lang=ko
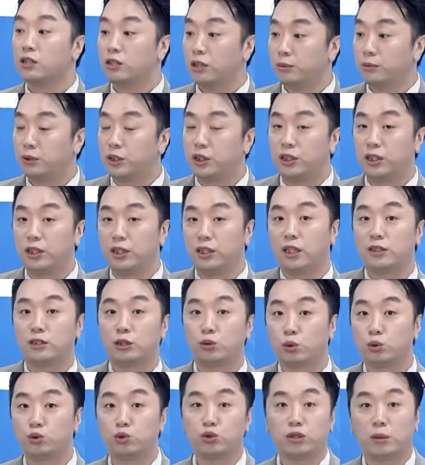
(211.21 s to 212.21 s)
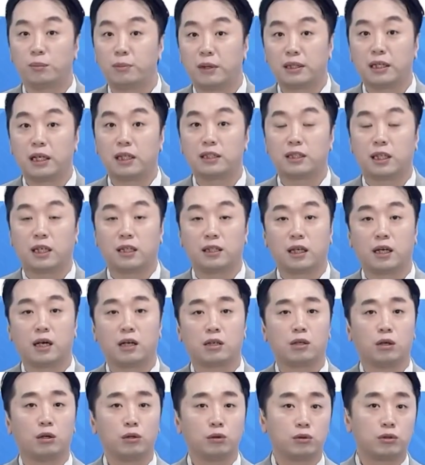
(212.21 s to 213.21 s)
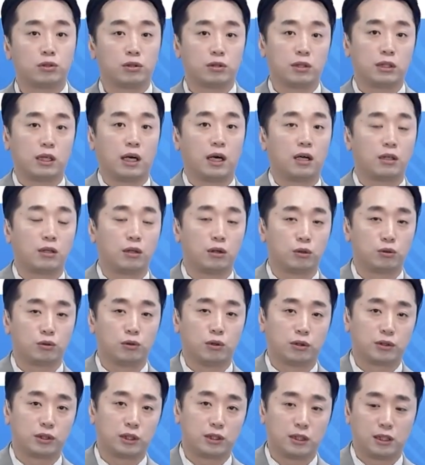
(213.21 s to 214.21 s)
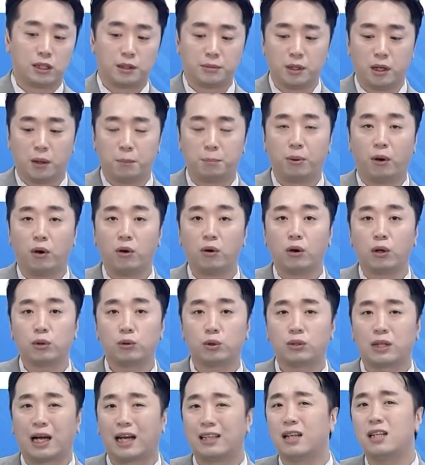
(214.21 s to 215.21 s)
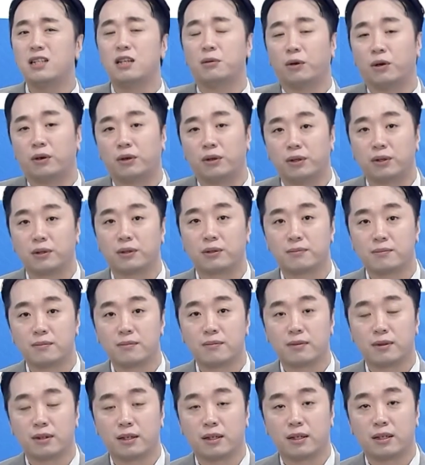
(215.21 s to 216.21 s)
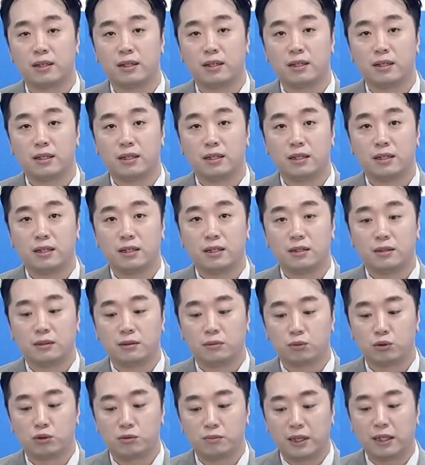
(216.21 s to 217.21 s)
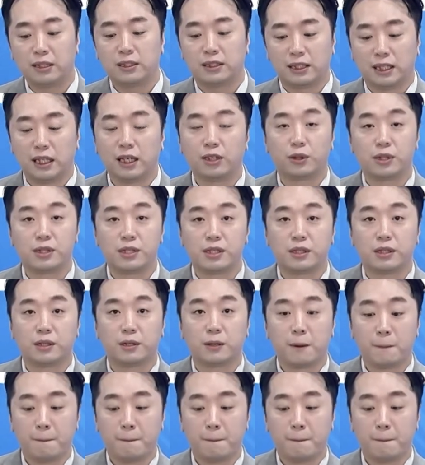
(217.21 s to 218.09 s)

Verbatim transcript: 그럼 지인한테 또 추천받아야지 하다가 결국 그러다가 결국 어떻게 되냐면 번 것도 다 날려먹어요. 네. 무슨 말인지 이해가 되세요?